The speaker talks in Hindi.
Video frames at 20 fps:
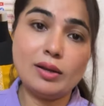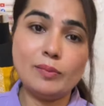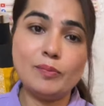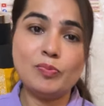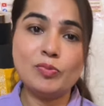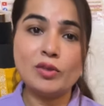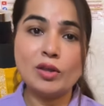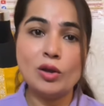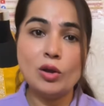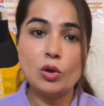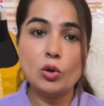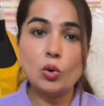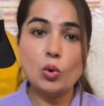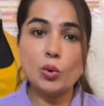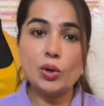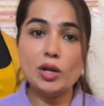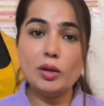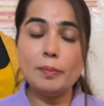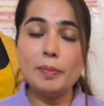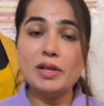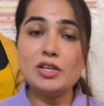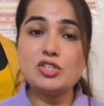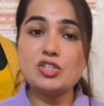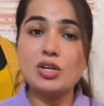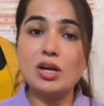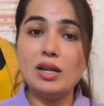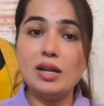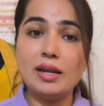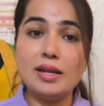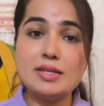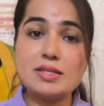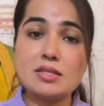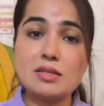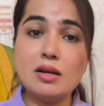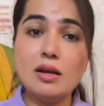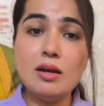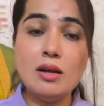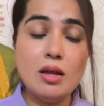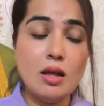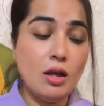है कोरल पीच कलर है
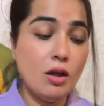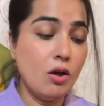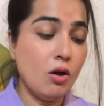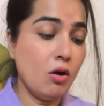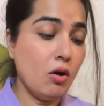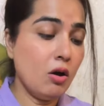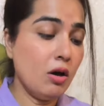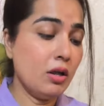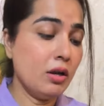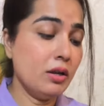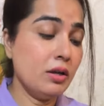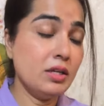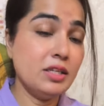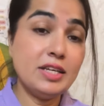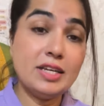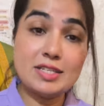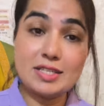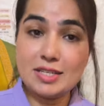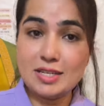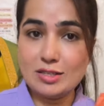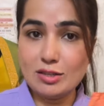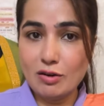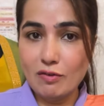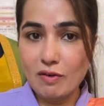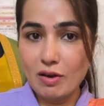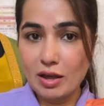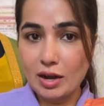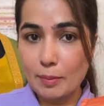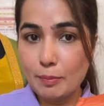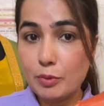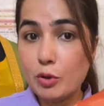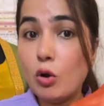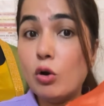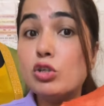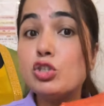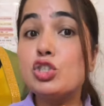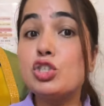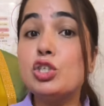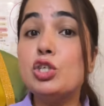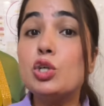इसका और ये इसकी सलवार है प्योर
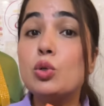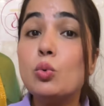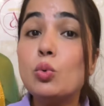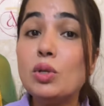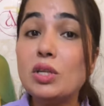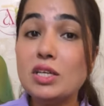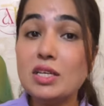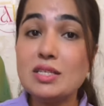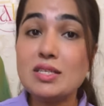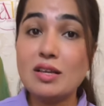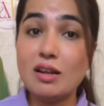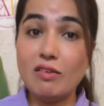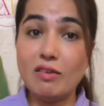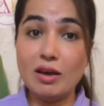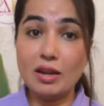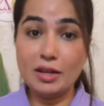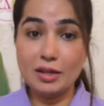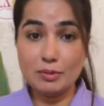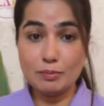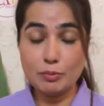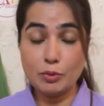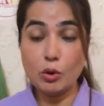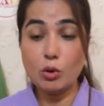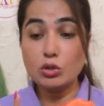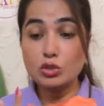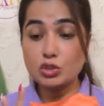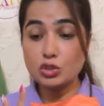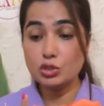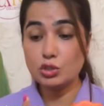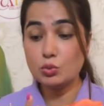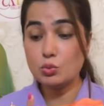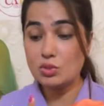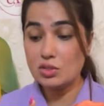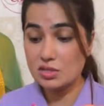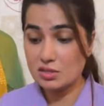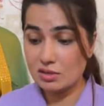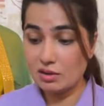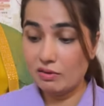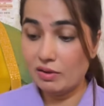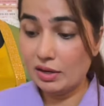शेंटून की सलवारें हैं प्योर शेंटून की
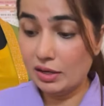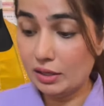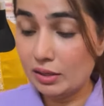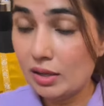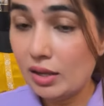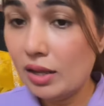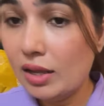सलवारें